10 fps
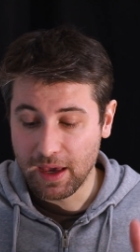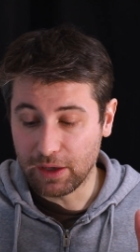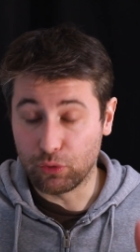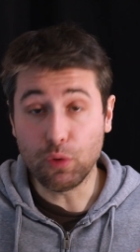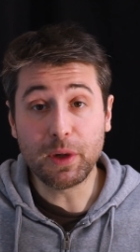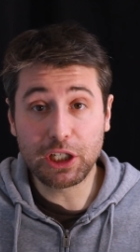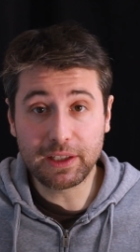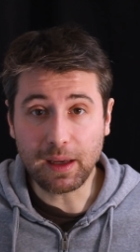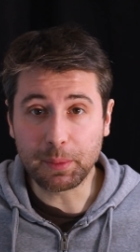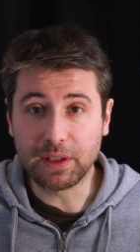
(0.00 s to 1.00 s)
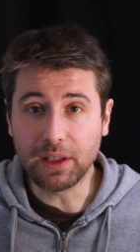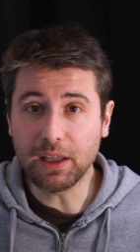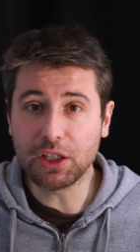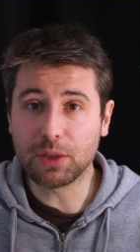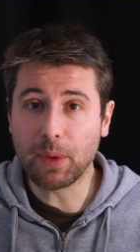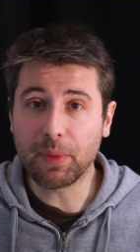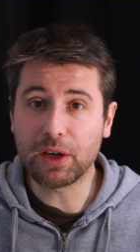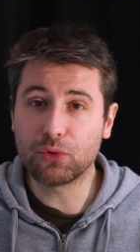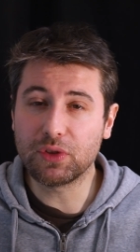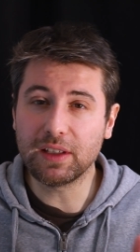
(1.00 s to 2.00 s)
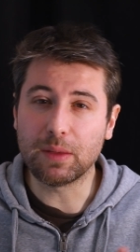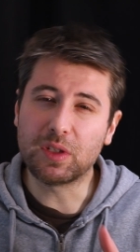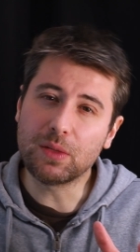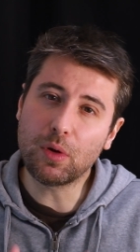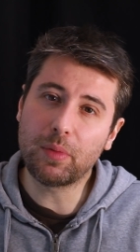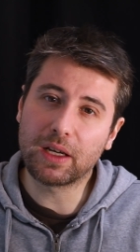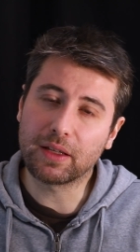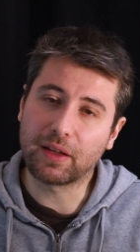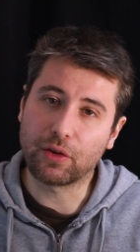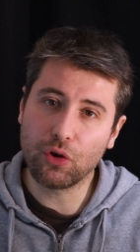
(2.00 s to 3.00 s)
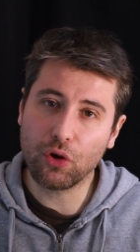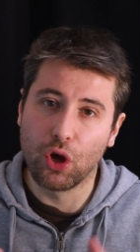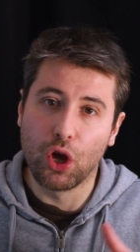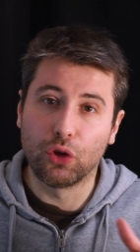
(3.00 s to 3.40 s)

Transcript: Et du coup, bah, je l'ai terminé et j'ai même ajouté des petits meubles à l'intérieur,